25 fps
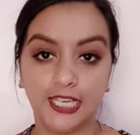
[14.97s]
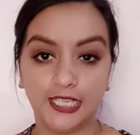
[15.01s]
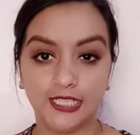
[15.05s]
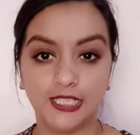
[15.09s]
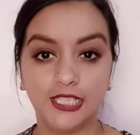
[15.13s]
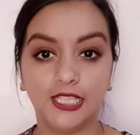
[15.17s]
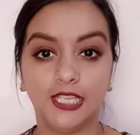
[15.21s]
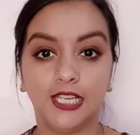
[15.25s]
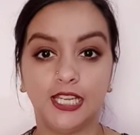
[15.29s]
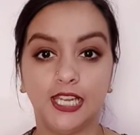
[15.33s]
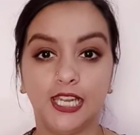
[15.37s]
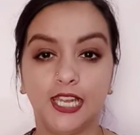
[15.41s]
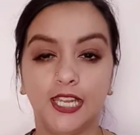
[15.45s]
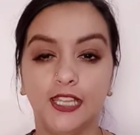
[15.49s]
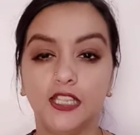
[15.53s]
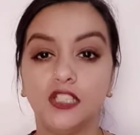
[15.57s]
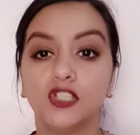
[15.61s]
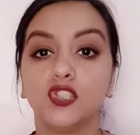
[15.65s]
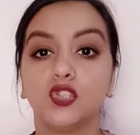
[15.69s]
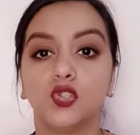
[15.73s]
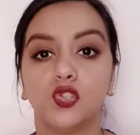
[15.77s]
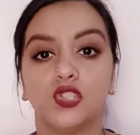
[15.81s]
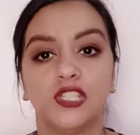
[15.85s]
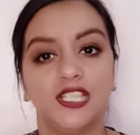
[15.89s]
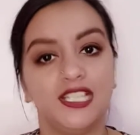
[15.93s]
कैसे लगे हैं
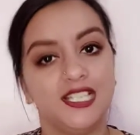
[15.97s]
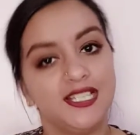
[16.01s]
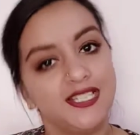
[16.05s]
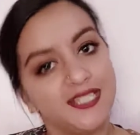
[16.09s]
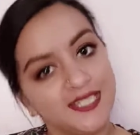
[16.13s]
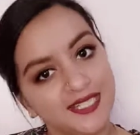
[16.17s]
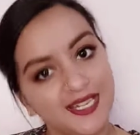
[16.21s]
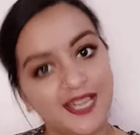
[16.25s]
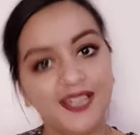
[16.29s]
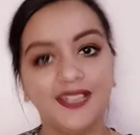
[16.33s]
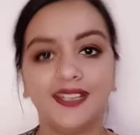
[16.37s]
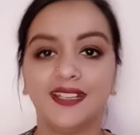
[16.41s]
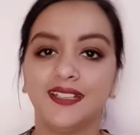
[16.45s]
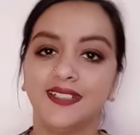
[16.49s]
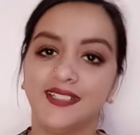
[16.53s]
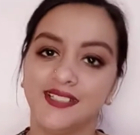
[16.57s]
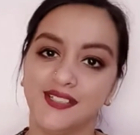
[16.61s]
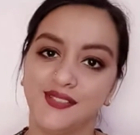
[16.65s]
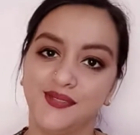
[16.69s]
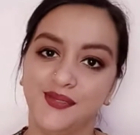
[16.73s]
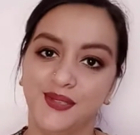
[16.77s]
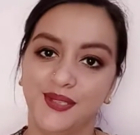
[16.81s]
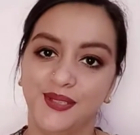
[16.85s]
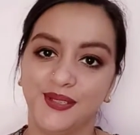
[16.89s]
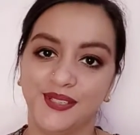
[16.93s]
सो चलिए स्टार्ट करते
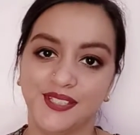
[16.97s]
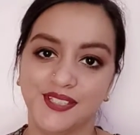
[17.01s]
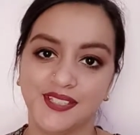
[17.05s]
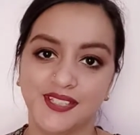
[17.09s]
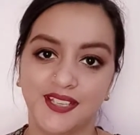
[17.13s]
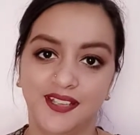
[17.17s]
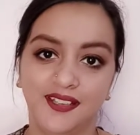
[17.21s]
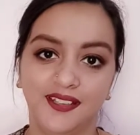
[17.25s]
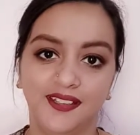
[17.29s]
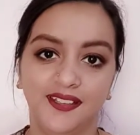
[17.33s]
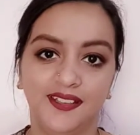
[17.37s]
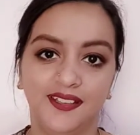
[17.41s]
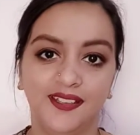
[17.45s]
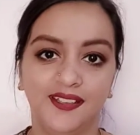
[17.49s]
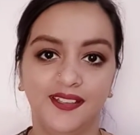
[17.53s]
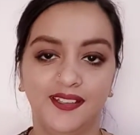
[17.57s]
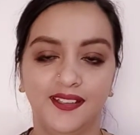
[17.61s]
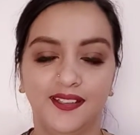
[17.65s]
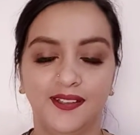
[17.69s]
इस वीडियो के साथ